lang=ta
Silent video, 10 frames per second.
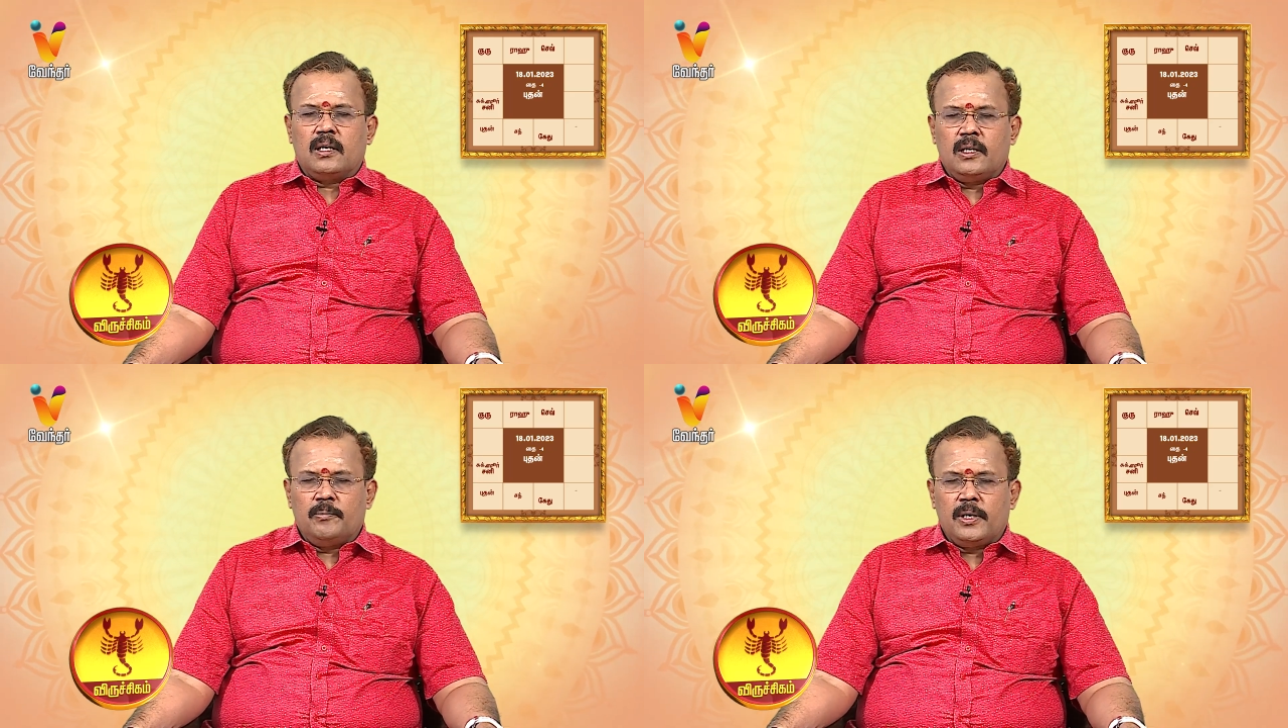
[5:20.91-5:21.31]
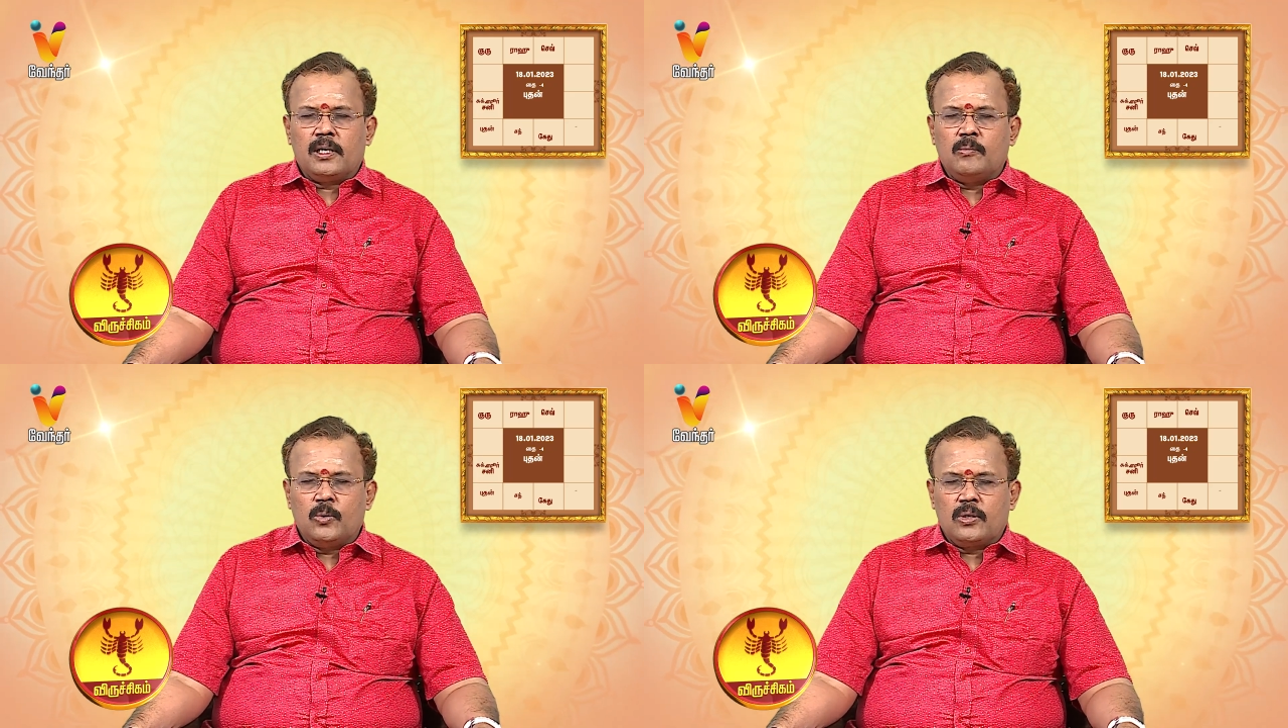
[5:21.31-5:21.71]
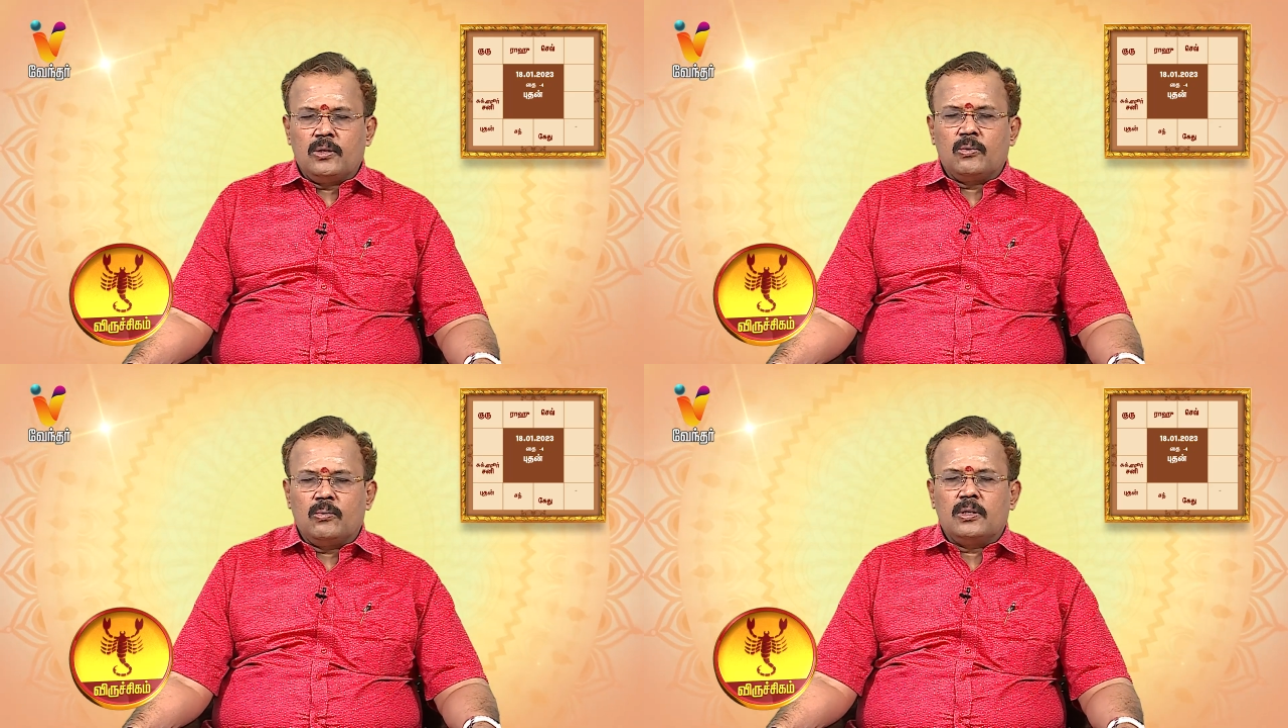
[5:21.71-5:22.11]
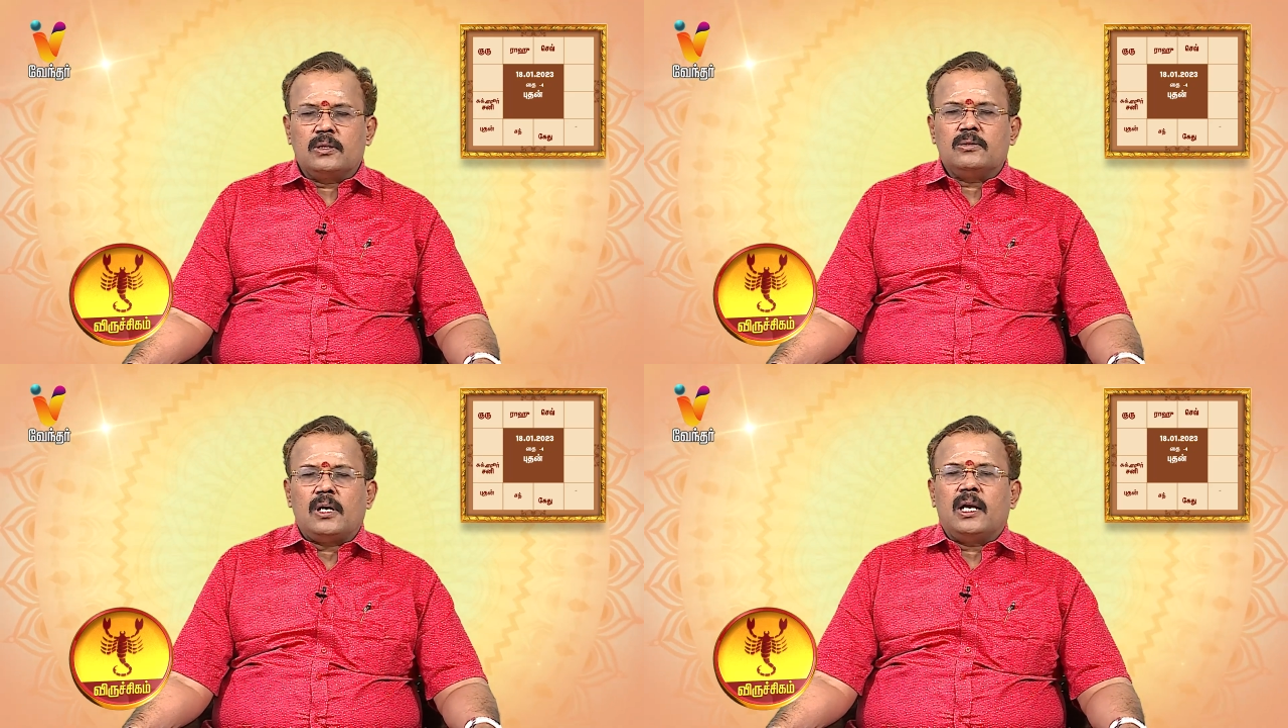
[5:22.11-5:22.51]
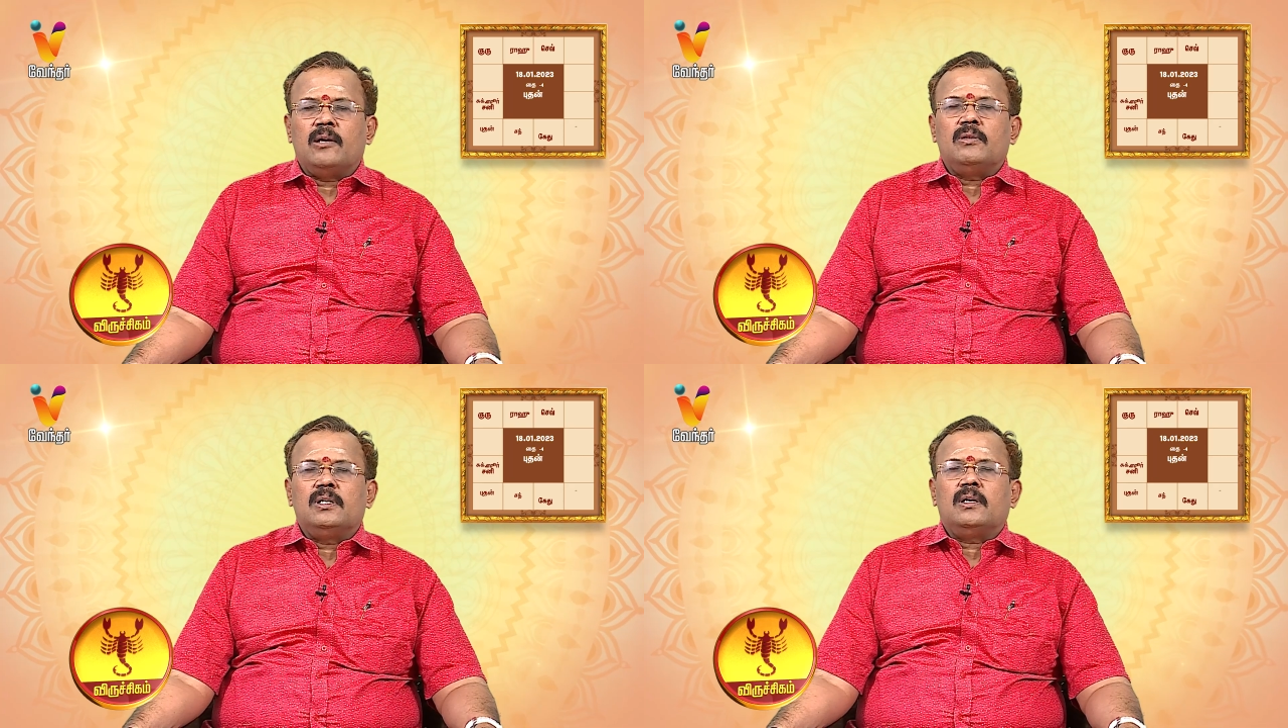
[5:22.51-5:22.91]
கண்டிப்பாக முக்கியத்துவம் கொடுத்து
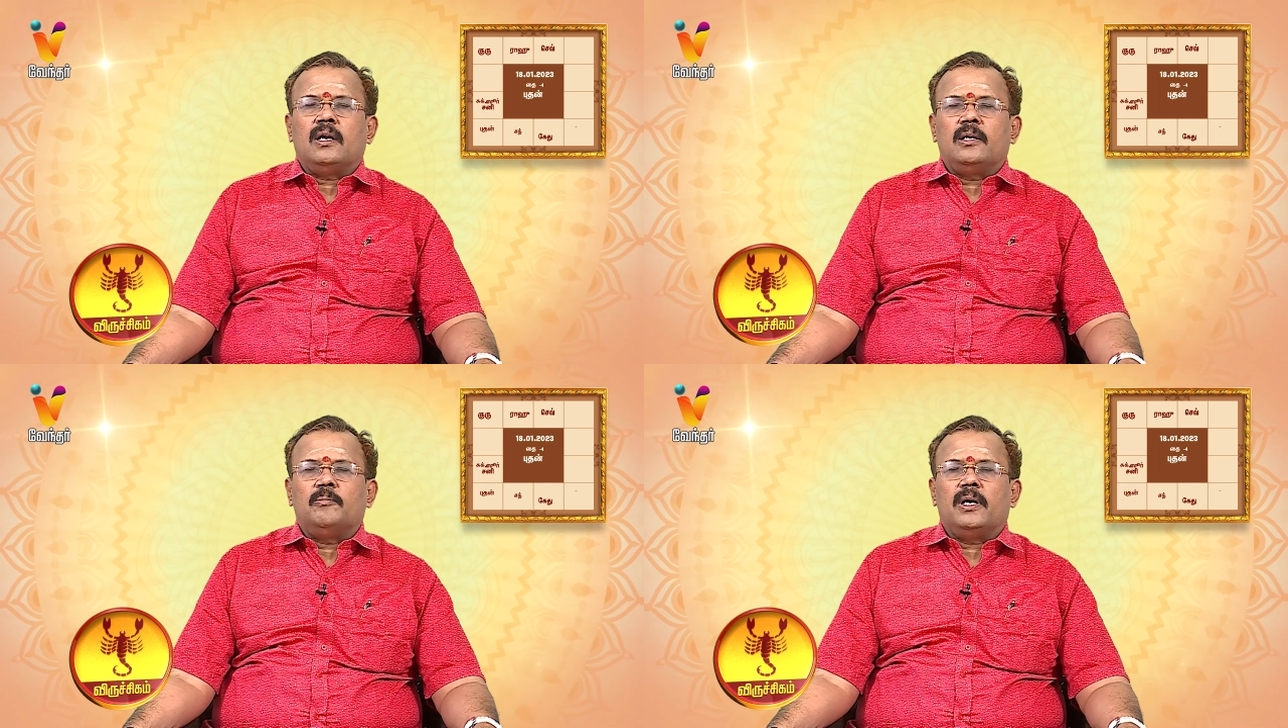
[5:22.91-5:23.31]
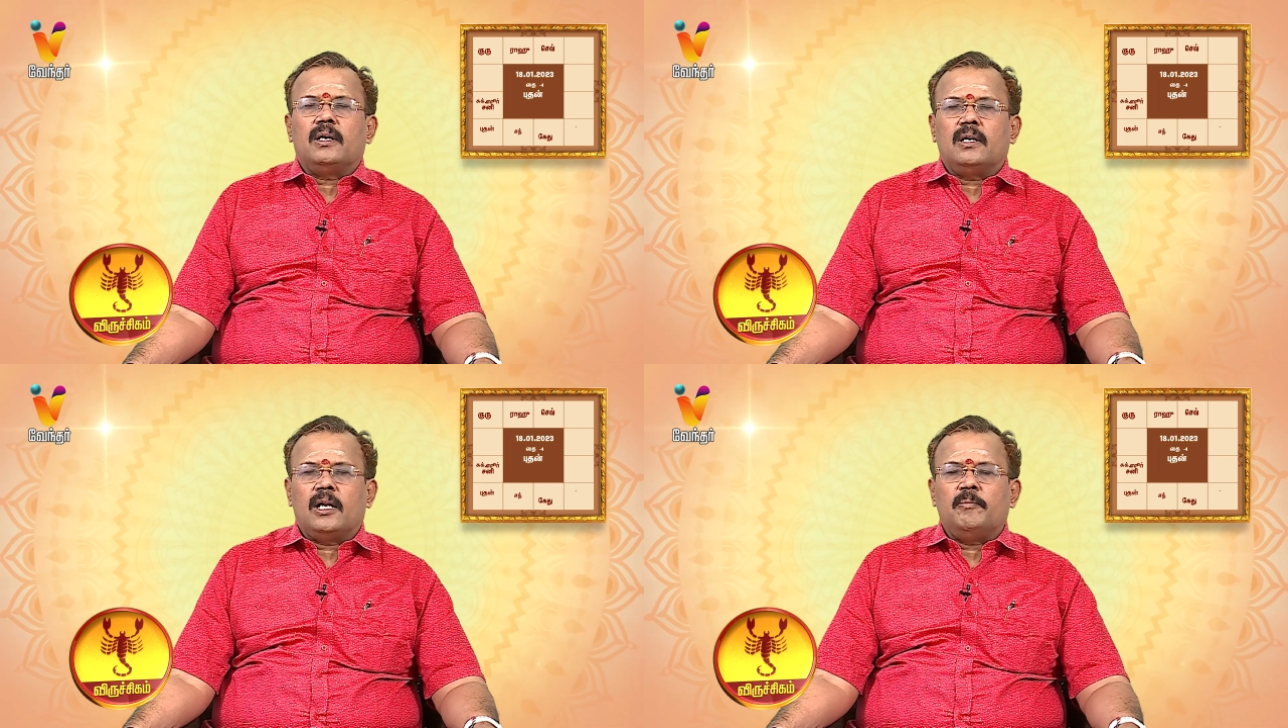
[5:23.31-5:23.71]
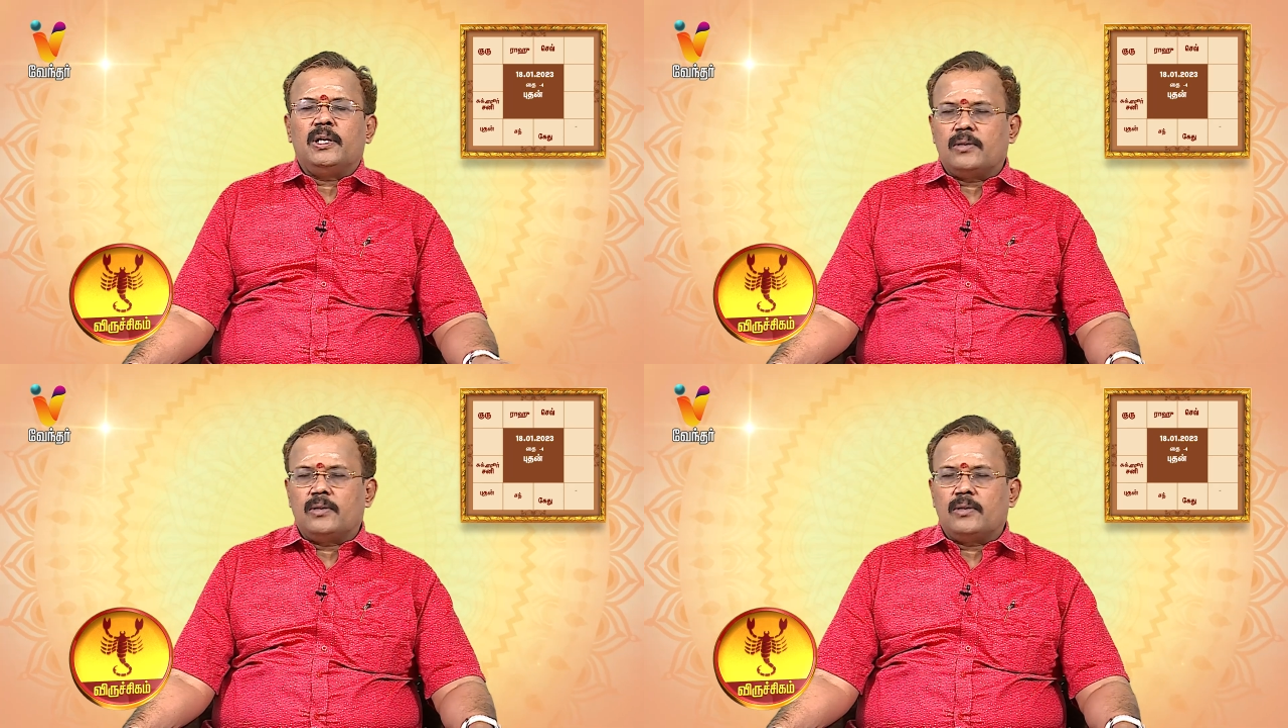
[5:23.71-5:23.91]
அலைவது கண்டிப்பாக நன்மை